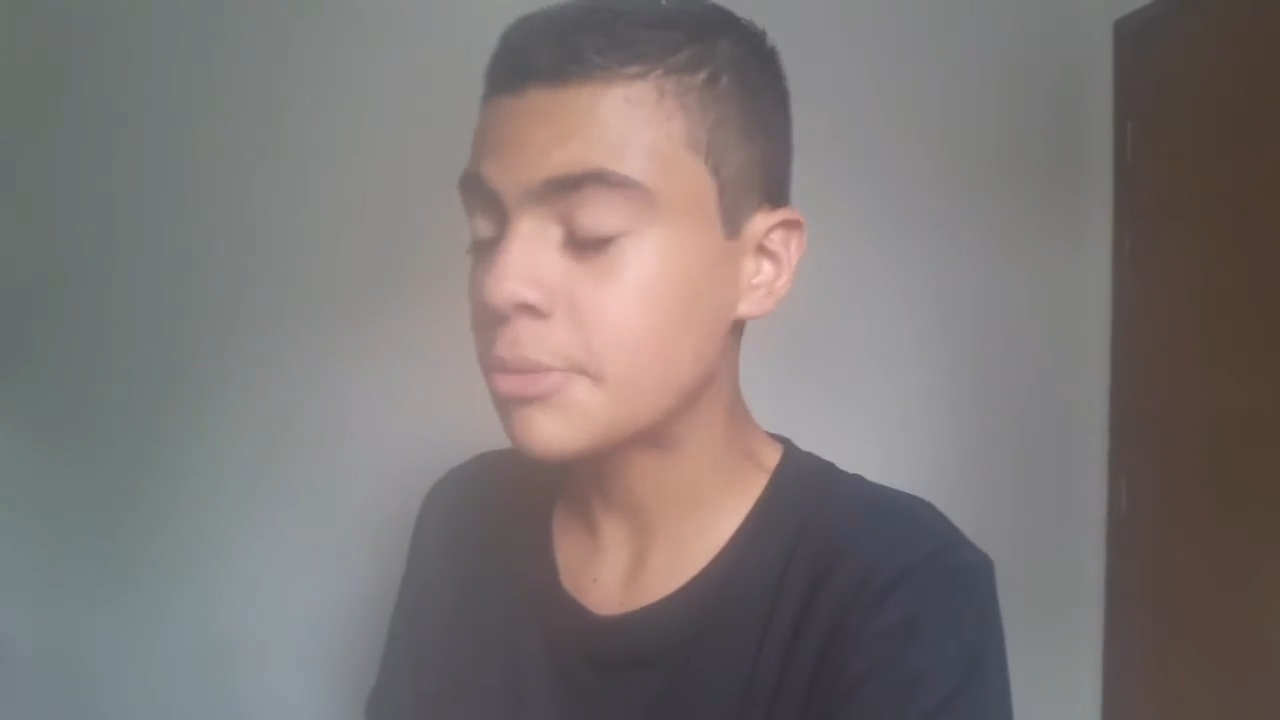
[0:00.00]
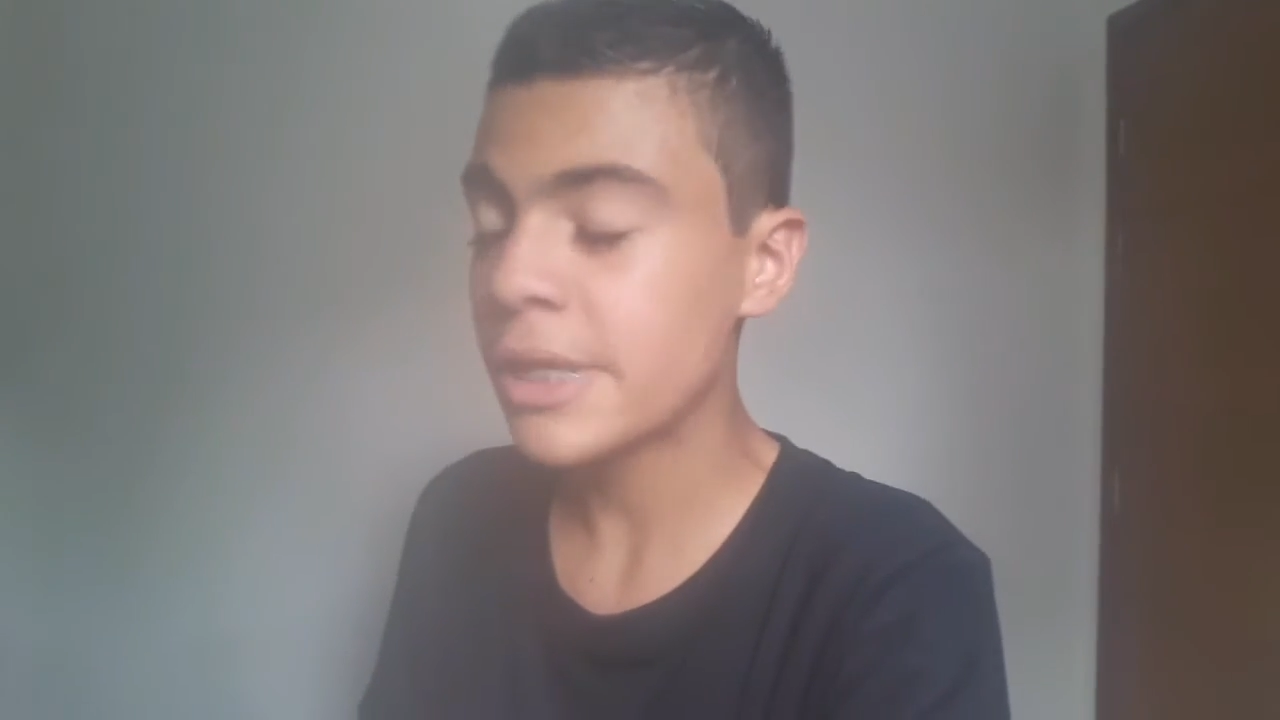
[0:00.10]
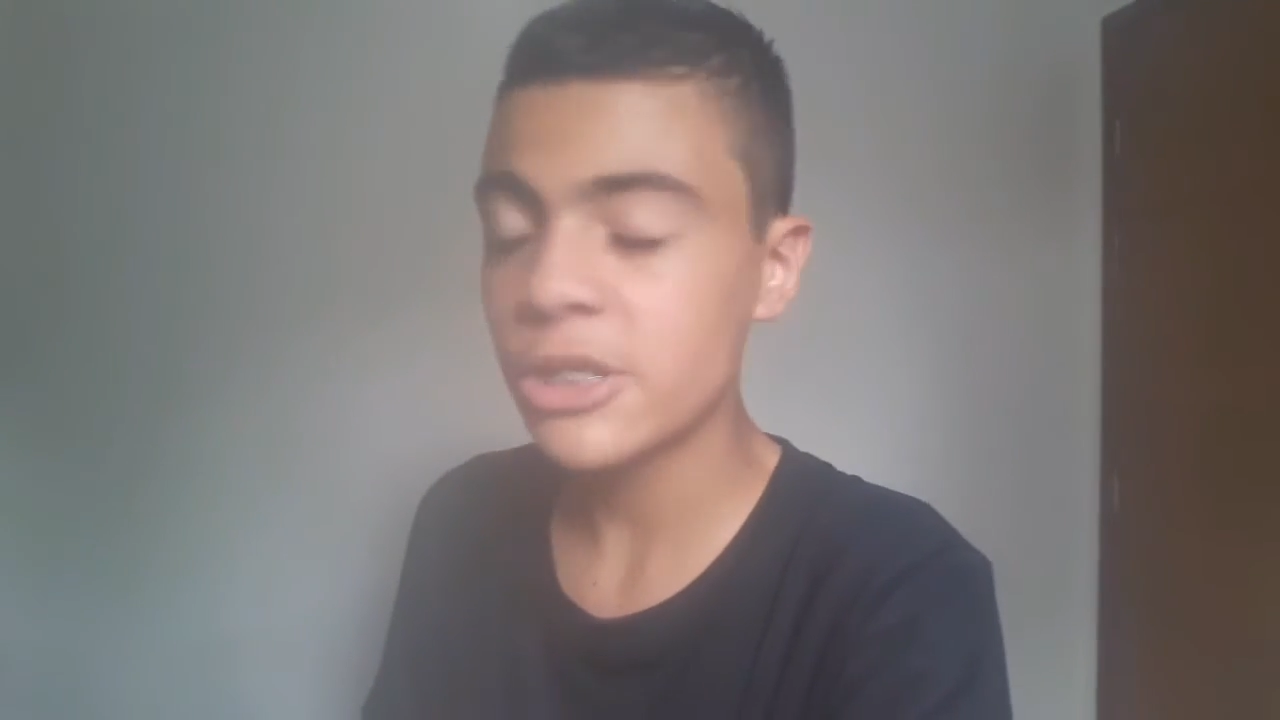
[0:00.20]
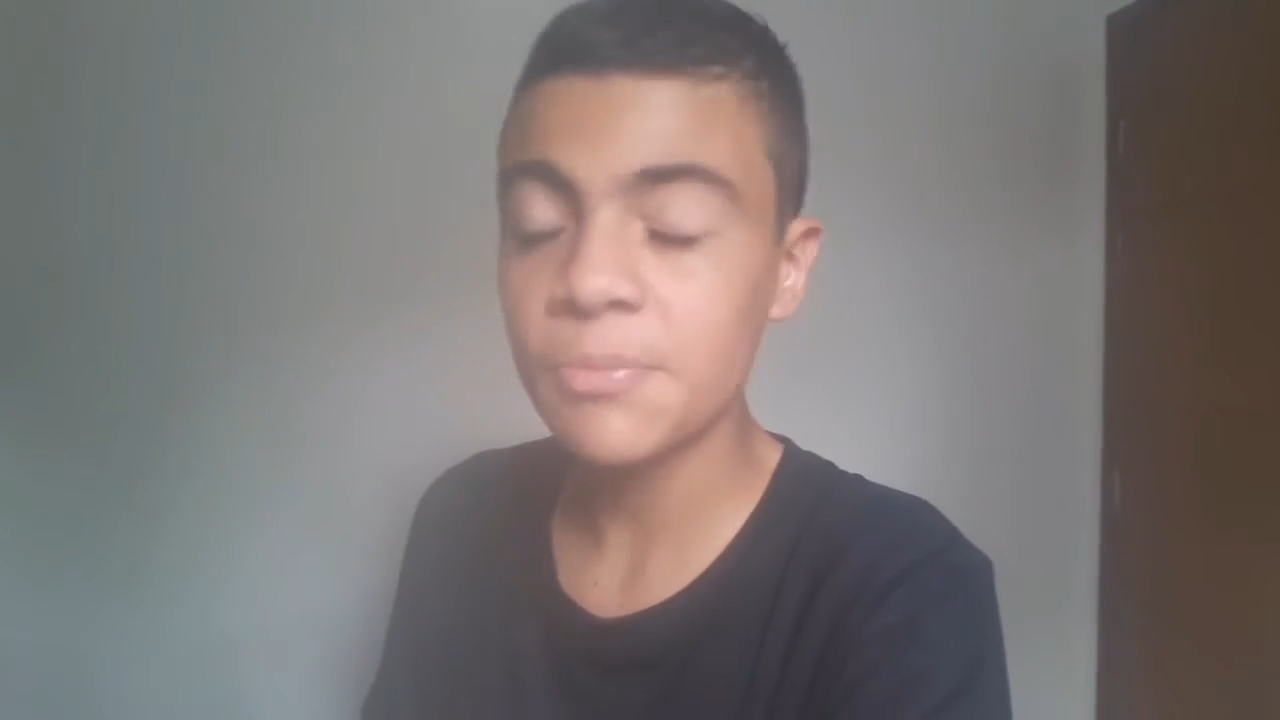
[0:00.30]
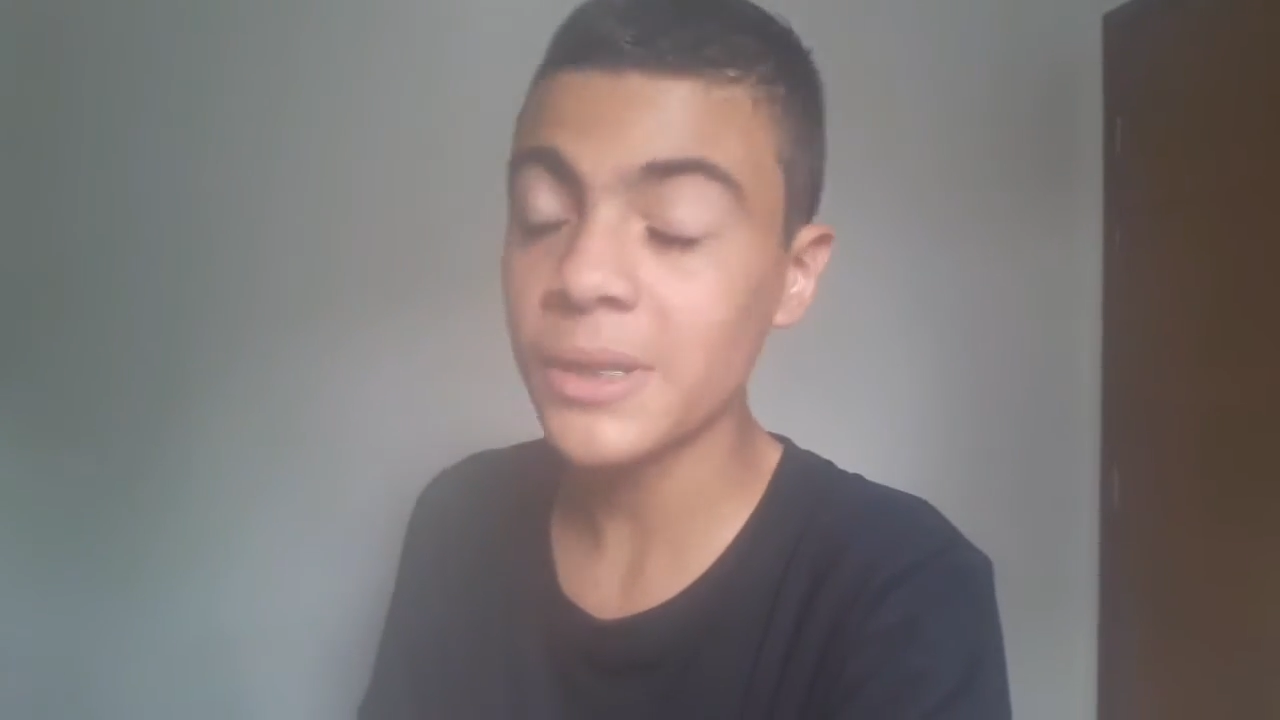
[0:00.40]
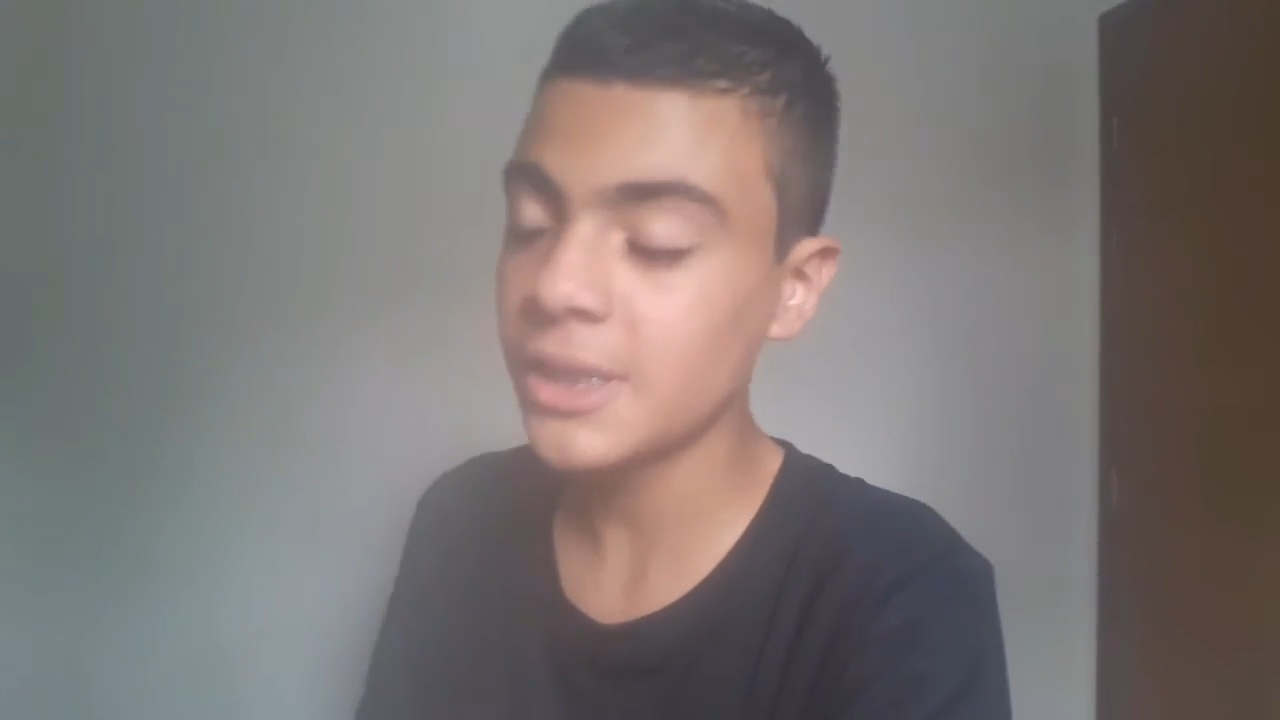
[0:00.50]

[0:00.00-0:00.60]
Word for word: Porque, tipo